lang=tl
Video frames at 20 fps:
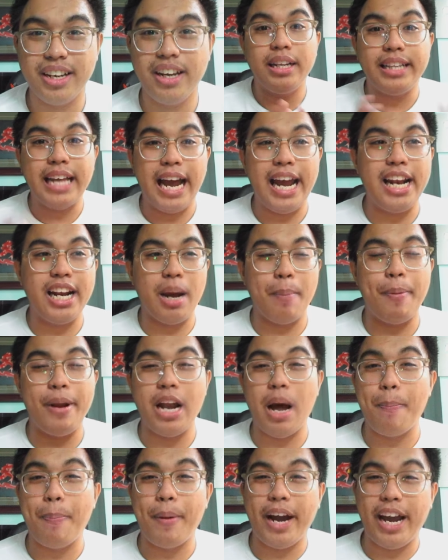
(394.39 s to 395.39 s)
Dahil nga
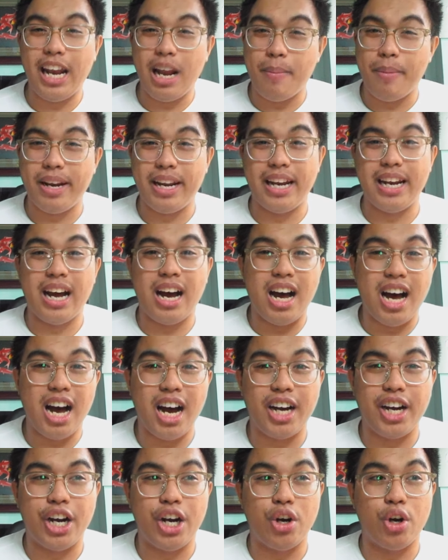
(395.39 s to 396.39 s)
pinapakilamanan ng
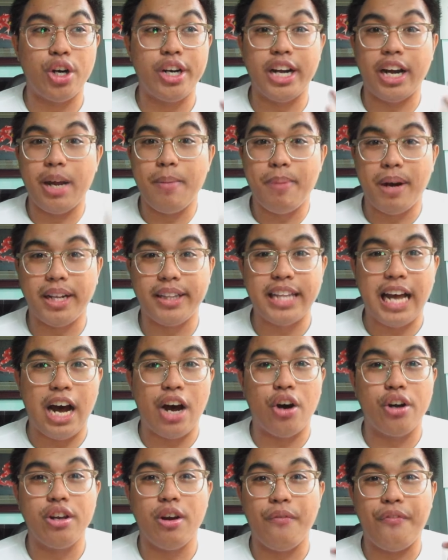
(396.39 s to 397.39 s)
hacker or ng ibang
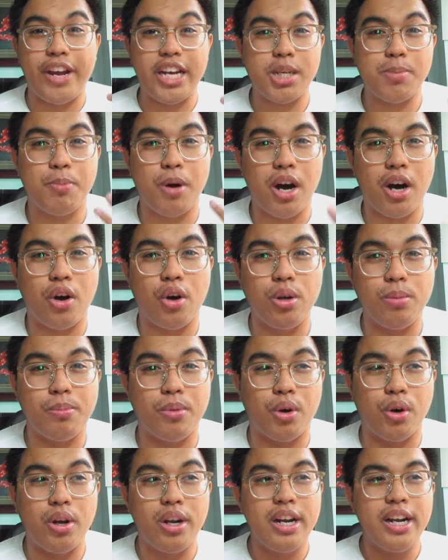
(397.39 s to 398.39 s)
tao yung Facebook account
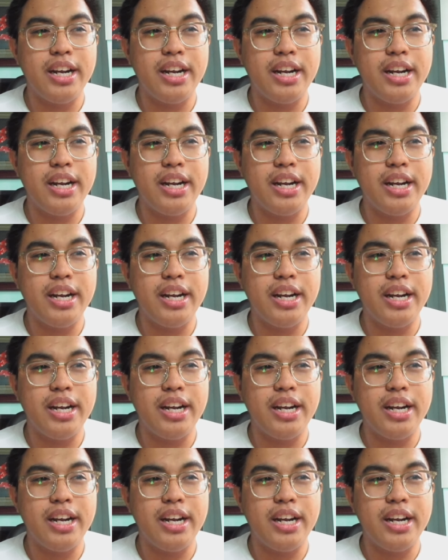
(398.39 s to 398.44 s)
mo,